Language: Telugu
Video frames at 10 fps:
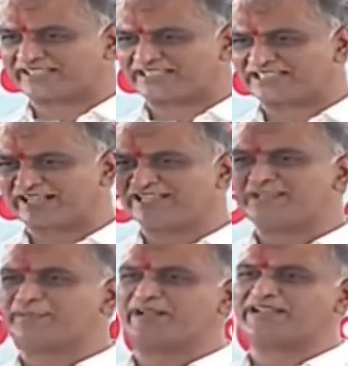తగ్గించాలని
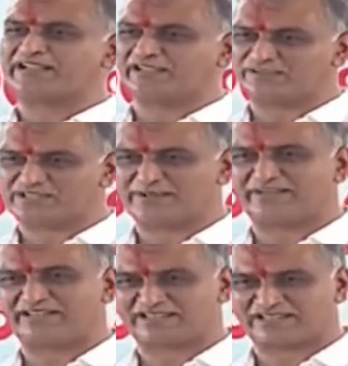చెప్పి నేను ఇక్కడ నుంచి
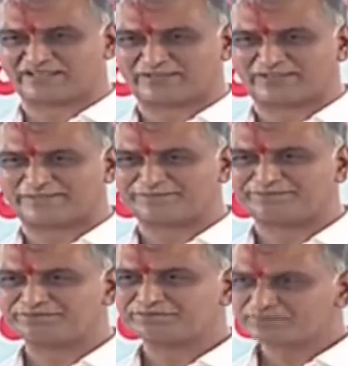డిమాండ్ చేస్తా ఉన్నా
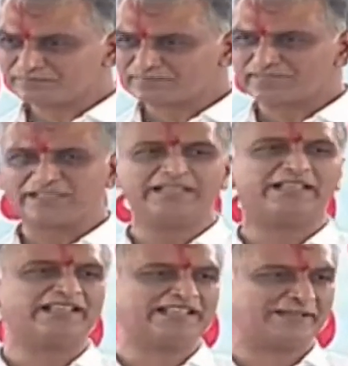
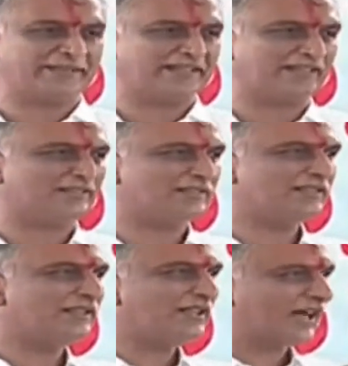ఏది ఏమైనా
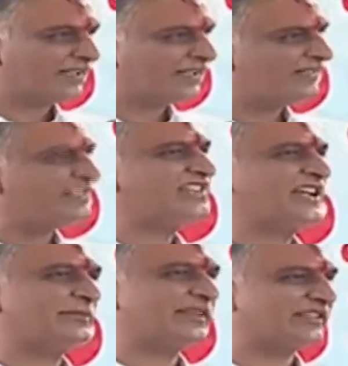అన్ని
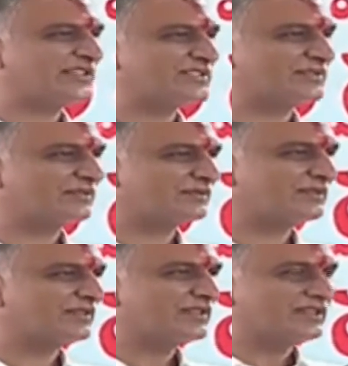విషయాలు మీకు తెలుసు
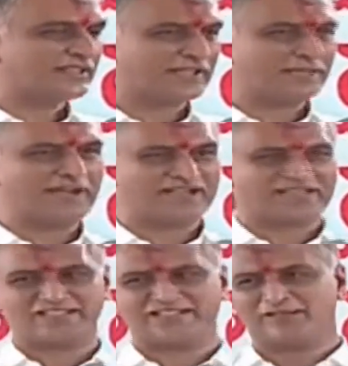ఇవాళ మా అక్క
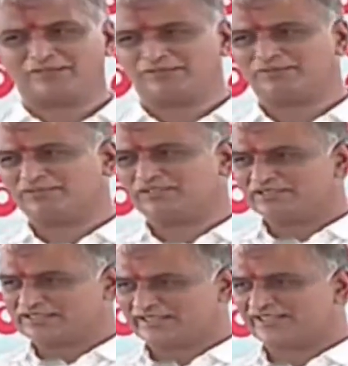చెల్లెలు
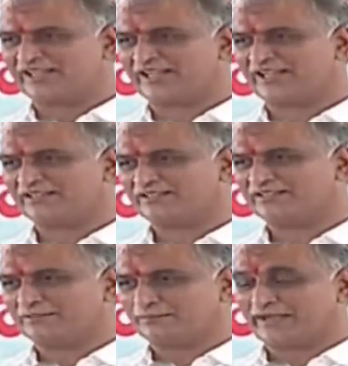జనరల్గా
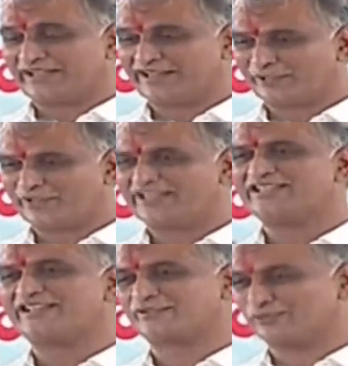మహిళల్లో
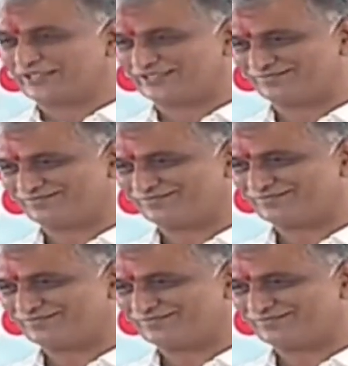నియత ఎక్కువ ఉంటుంది